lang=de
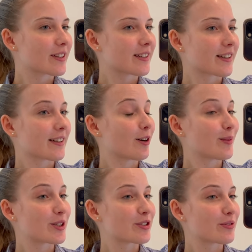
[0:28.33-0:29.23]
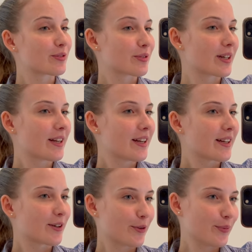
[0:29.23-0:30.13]
Friedrich-Naumann-Stiftung
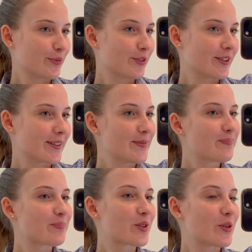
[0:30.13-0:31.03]
genommen wurde